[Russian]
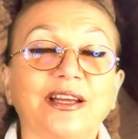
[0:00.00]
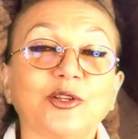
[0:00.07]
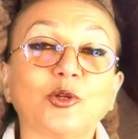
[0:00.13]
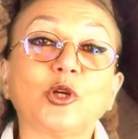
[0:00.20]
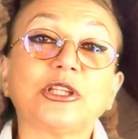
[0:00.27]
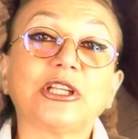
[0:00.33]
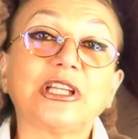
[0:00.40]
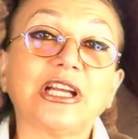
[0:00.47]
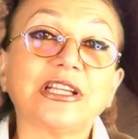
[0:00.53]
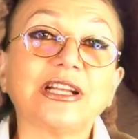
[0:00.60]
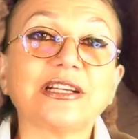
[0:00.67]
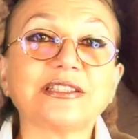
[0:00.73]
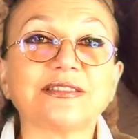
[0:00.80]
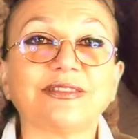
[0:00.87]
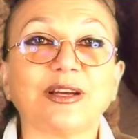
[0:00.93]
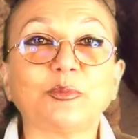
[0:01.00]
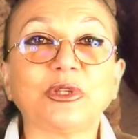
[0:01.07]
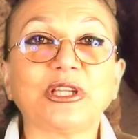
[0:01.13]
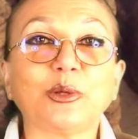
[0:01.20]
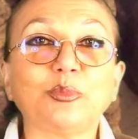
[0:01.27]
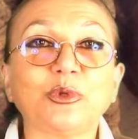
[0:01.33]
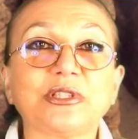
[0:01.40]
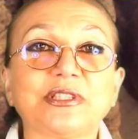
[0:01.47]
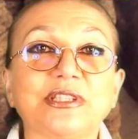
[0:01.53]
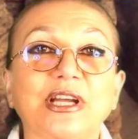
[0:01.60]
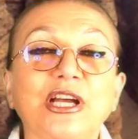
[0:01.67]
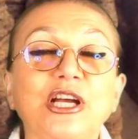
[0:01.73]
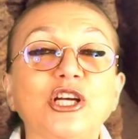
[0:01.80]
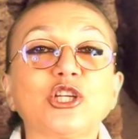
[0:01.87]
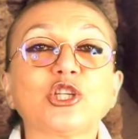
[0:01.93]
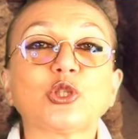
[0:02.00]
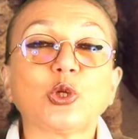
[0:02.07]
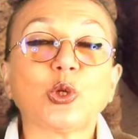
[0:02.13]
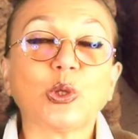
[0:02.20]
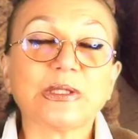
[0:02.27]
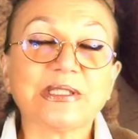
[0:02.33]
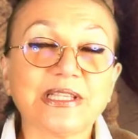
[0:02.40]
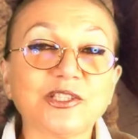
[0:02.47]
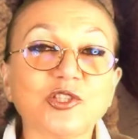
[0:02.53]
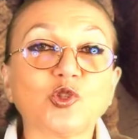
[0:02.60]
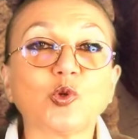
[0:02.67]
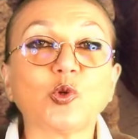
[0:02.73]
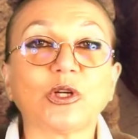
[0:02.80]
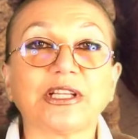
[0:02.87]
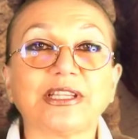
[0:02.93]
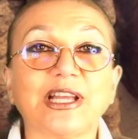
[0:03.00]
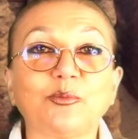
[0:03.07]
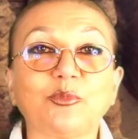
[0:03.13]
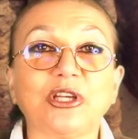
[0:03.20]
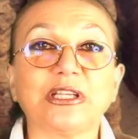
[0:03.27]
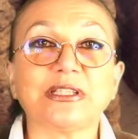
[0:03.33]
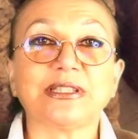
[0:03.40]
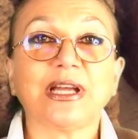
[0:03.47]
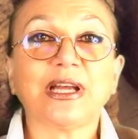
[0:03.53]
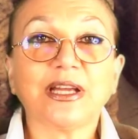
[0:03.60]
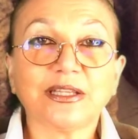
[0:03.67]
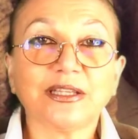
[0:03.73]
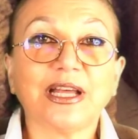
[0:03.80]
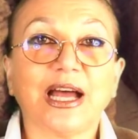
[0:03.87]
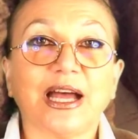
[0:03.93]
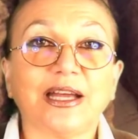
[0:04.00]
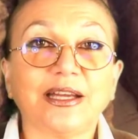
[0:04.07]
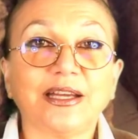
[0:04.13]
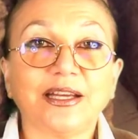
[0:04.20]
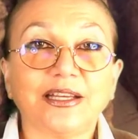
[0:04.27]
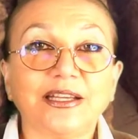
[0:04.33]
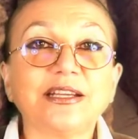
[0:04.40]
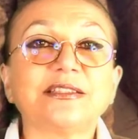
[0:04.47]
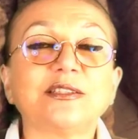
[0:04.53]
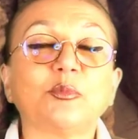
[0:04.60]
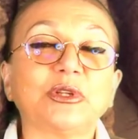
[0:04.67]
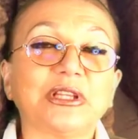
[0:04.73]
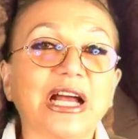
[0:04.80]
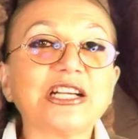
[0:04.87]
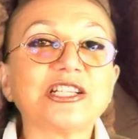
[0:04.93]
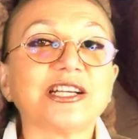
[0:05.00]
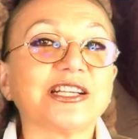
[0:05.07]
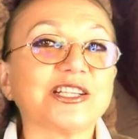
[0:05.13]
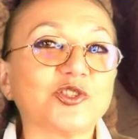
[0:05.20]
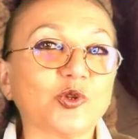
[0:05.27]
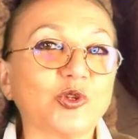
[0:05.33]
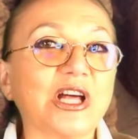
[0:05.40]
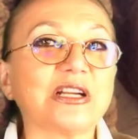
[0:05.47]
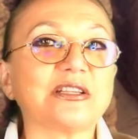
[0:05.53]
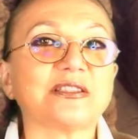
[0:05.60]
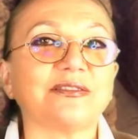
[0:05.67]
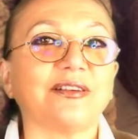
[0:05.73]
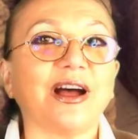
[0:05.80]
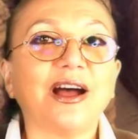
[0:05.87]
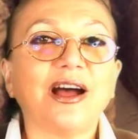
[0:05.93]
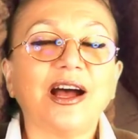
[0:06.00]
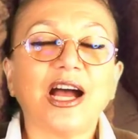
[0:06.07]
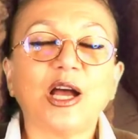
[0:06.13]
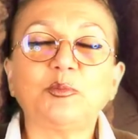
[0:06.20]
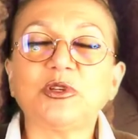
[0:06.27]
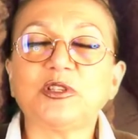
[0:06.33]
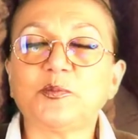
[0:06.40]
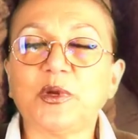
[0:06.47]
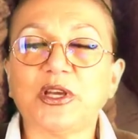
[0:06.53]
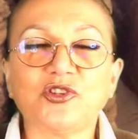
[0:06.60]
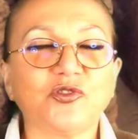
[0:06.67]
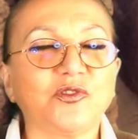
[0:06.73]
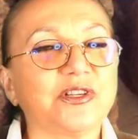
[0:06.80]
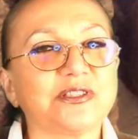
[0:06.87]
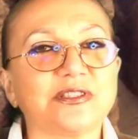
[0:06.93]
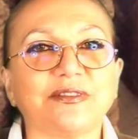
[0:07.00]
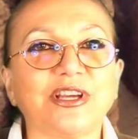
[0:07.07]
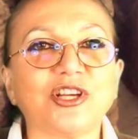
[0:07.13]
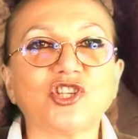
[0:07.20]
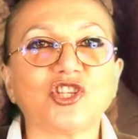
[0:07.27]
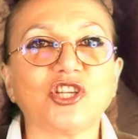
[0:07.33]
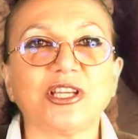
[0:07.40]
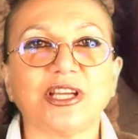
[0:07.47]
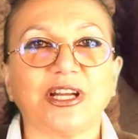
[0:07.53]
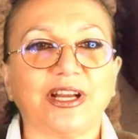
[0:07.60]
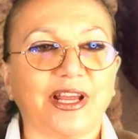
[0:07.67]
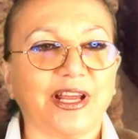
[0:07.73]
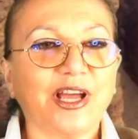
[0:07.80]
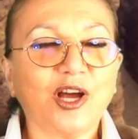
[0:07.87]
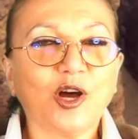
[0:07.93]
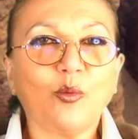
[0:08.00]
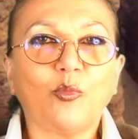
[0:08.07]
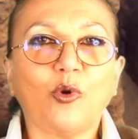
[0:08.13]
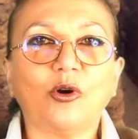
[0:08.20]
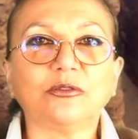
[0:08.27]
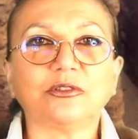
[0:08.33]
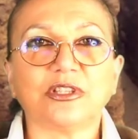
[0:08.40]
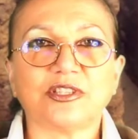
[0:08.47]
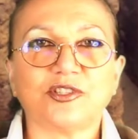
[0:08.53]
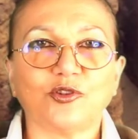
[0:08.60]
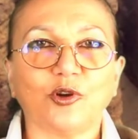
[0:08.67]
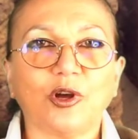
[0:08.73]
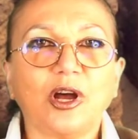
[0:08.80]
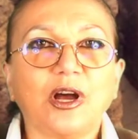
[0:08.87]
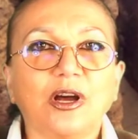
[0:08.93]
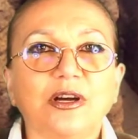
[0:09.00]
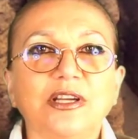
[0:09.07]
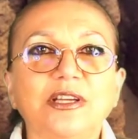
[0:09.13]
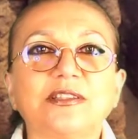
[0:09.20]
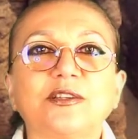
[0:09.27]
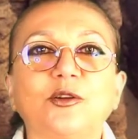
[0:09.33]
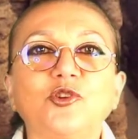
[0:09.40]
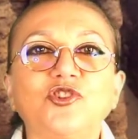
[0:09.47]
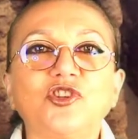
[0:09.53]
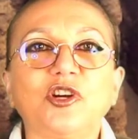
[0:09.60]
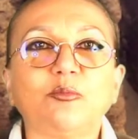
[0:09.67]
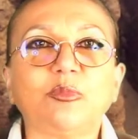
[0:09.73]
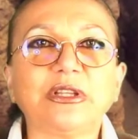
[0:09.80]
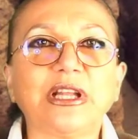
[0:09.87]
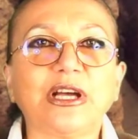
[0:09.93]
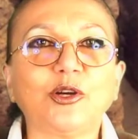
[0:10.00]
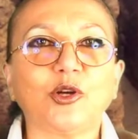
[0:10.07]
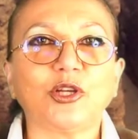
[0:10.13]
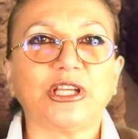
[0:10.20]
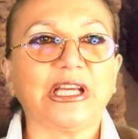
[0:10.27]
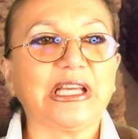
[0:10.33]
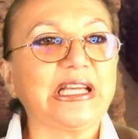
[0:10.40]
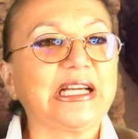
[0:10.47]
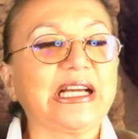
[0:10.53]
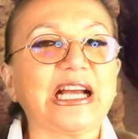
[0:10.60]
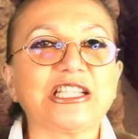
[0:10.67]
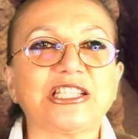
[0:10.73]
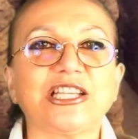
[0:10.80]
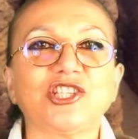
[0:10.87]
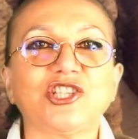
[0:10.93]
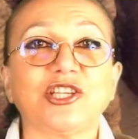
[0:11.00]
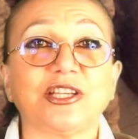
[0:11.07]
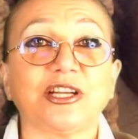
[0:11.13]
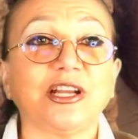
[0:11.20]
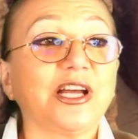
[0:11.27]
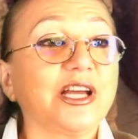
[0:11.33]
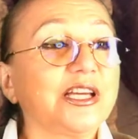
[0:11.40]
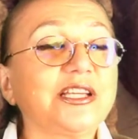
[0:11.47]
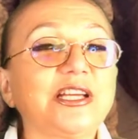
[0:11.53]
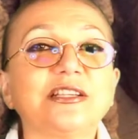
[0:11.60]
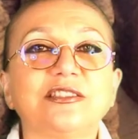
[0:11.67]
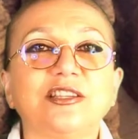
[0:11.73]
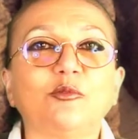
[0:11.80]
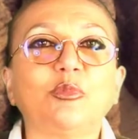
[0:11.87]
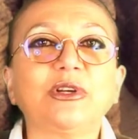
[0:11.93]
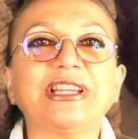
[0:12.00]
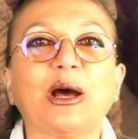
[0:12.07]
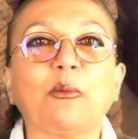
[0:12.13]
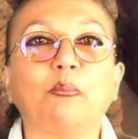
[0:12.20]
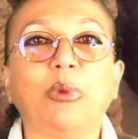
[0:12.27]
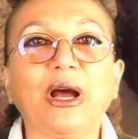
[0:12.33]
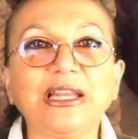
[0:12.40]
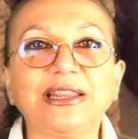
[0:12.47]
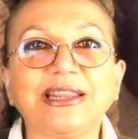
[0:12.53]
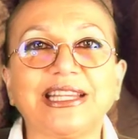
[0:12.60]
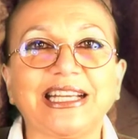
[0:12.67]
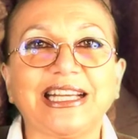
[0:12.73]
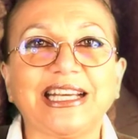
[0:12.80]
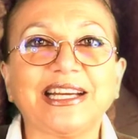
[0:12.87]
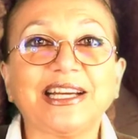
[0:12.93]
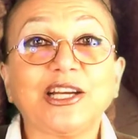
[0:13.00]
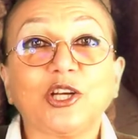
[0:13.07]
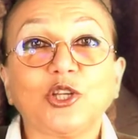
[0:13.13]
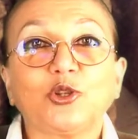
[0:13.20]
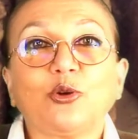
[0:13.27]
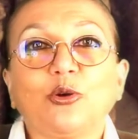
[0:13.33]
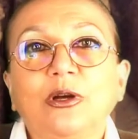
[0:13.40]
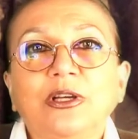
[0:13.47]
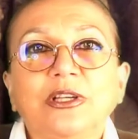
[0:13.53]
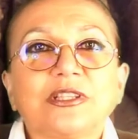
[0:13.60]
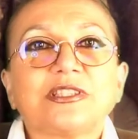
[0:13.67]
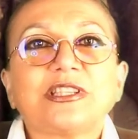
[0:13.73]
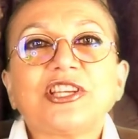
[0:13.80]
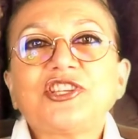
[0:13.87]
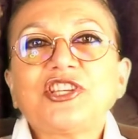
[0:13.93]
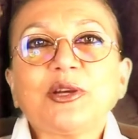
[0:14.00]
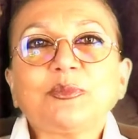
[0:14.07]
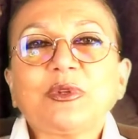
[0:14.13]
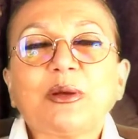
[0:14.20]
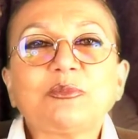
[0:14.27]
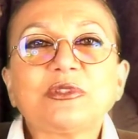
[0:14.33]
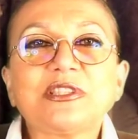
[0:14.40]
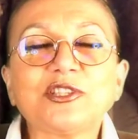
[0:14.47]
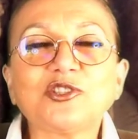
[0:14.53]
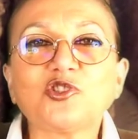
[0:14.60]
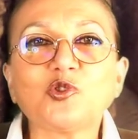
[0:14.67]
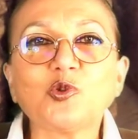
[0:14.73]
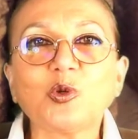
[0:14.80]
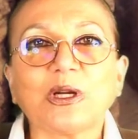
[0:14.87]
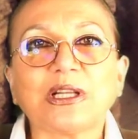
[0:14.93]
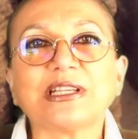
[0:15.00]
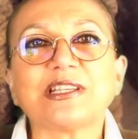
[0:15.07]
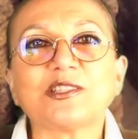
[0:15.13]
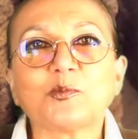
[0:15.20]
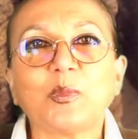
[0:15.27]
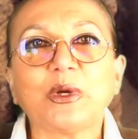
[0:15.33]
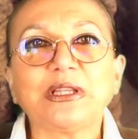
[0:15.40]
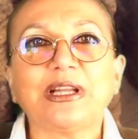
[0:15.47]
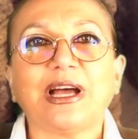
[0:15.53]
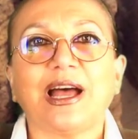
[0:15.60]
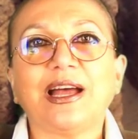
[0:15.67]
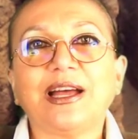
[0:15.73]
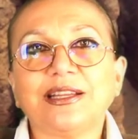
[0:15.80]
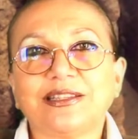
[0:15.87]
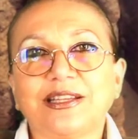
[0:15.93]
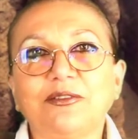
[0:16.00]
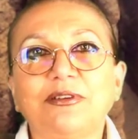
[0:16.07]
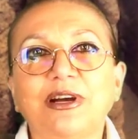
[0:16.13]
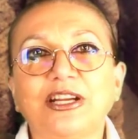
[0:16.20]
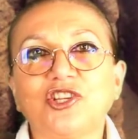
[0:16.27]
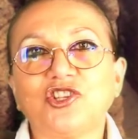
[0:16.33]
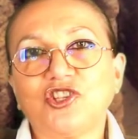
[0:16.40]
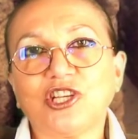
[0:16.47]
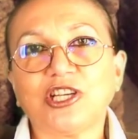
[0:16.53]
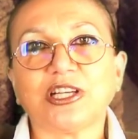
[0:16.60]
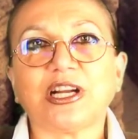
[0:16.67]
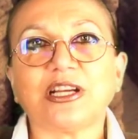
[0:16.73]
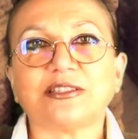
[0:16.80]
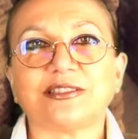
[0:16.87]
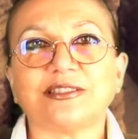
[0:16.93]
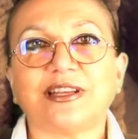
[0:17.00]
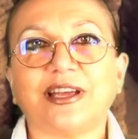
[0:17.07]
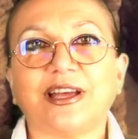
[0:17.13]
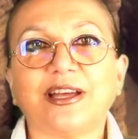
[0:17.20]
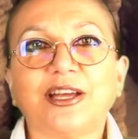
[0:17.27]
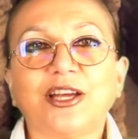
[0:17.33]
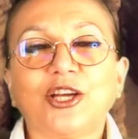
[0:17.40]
Но это для нас с вами написано, что цензура там есть. Да, если бы наше государство обеспечивало своих жителей полностью исключила бы налоги, и каждый житель ездил бы на Бентли, то зачем нам цензура, господа, товарищи красные?